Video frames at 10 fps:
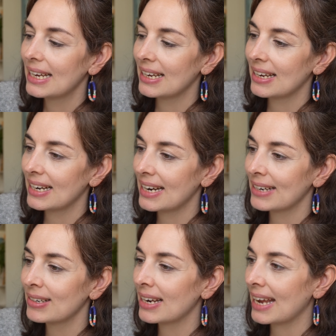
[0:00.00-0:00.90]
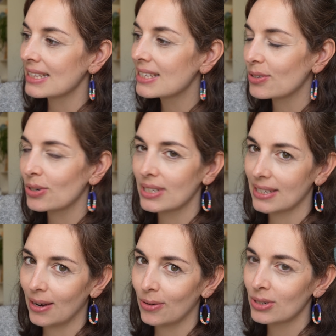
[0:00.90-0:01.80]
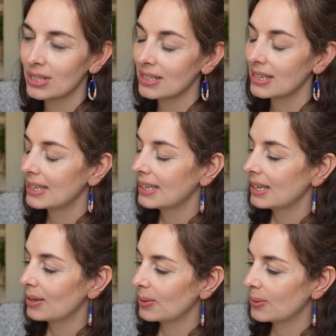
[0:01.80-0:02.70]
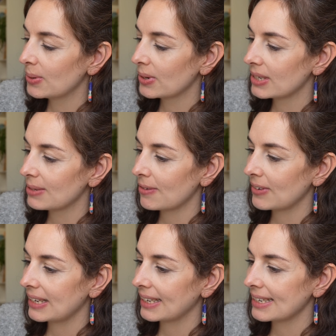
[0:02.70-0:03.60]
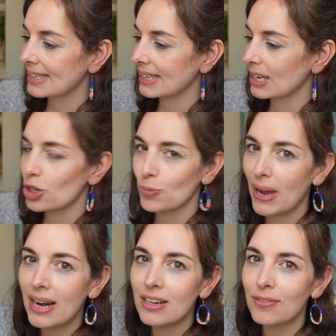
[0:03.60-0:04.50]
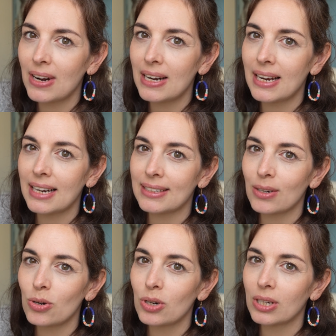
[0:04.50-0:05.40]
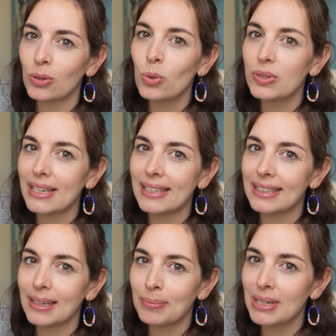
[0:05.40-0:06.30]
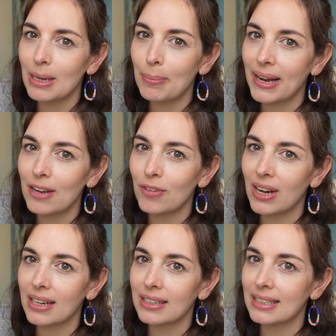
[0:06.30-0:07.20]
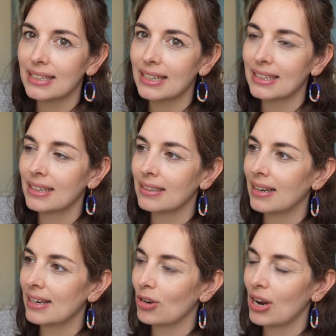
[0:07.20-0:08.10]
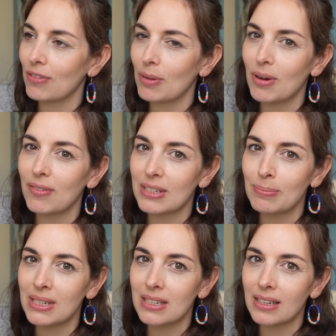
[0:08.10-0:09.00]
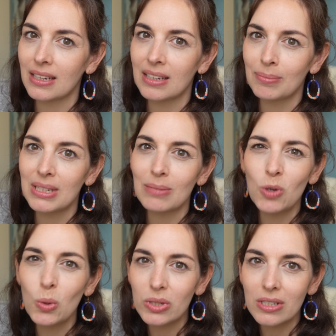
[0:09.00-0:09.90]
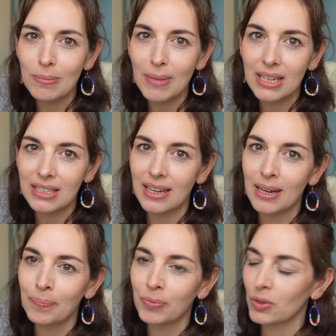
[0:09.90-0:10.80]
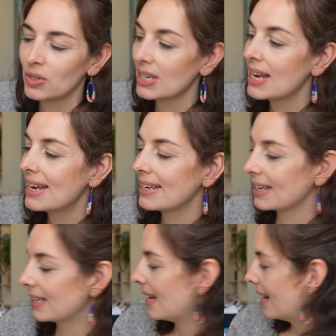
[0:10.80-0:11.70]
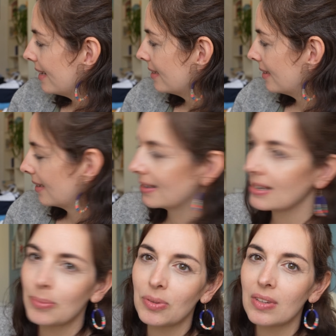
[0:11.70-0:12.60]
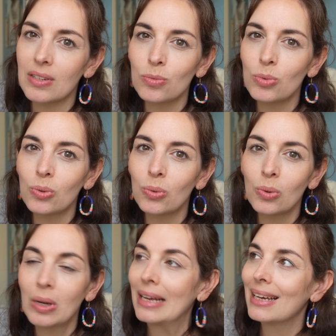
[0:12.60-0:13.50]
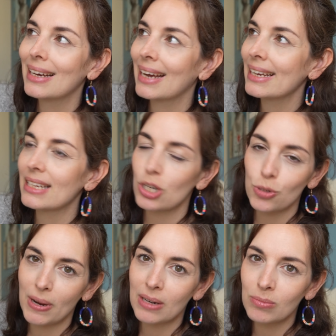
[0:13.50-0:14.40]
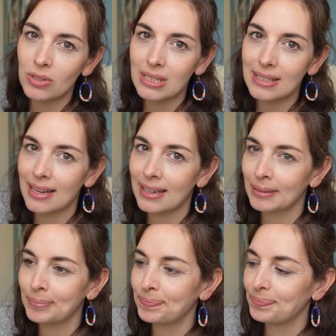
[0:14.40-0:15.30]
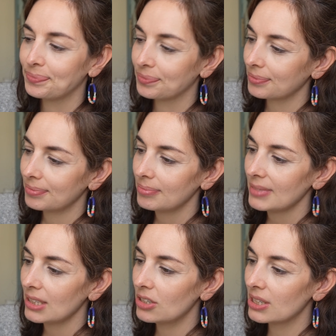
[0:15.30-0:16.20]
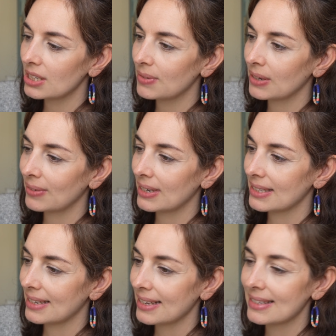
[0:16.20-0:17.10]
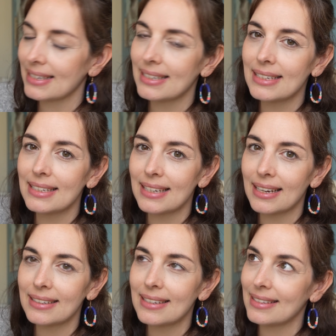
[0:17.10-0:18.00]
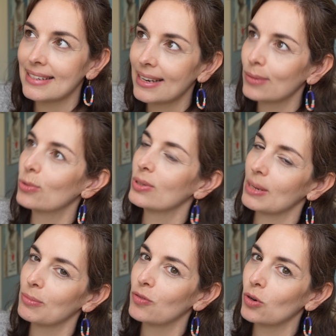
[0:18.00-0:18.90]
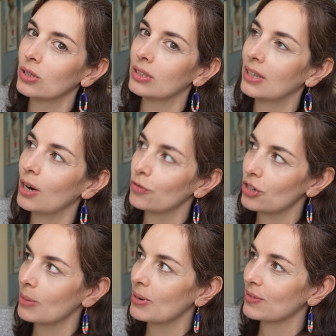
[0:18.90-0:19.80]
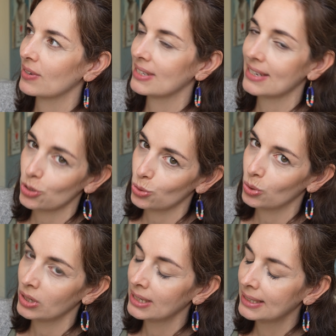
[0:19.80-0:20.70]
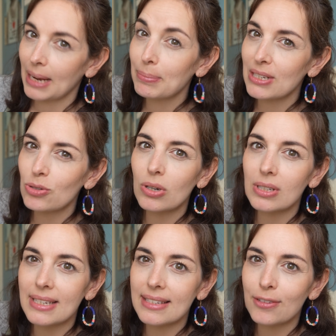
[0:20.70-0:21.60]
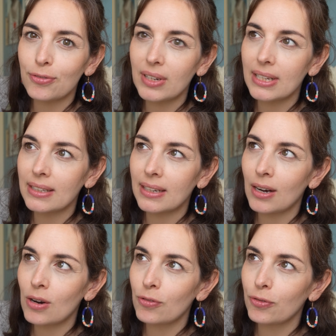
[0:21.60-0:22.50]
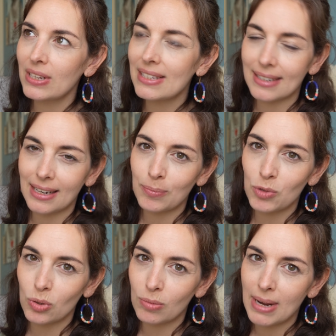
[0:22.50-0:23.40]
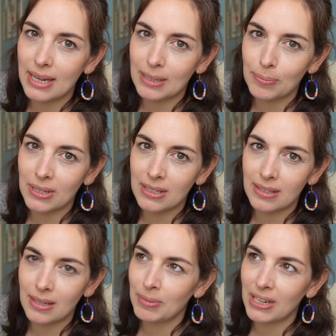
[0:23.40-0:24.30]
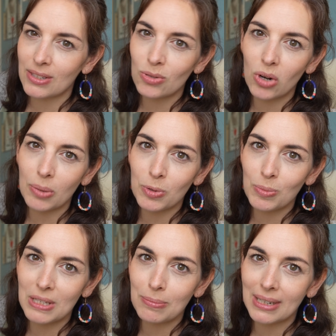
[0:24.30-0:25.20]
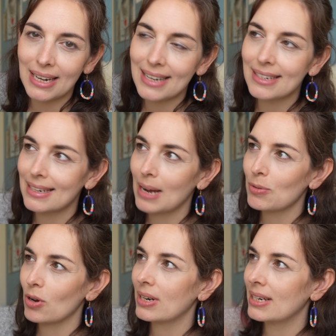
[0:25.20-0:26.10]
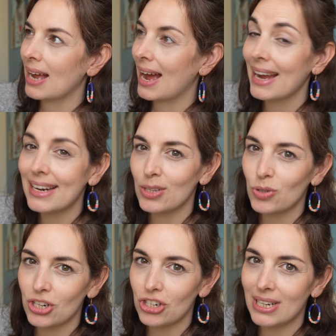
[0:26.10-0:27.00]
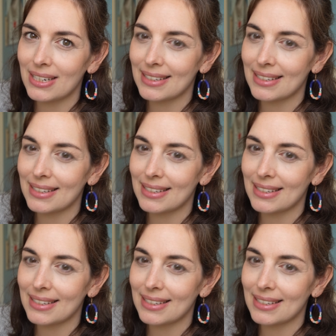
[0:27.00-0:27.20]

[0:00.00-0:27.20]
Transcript: Äh, wir hatten ein ganz tolles Haus und es war wirklich richtig entspannt, weil halt auch äh, Großeltern mit dabei waren, die dann äh, halt auch einfach mal was mit, mit dem Großen gemacht haben. Und der Kleine, der Knirps, ist ja sowieso recht entspannt, muss ich sagen. Und deswegen war das tatsächlich eine sehr erholsame Woche auf Djerba. Es war sehr schön. Ich habe dazu auch sehr, sehr viel auf Instagram zu gemacht, habe hab den ganzen Urlaub so ein bisschen begleitet und habe auch ein Highlight zu erstellt.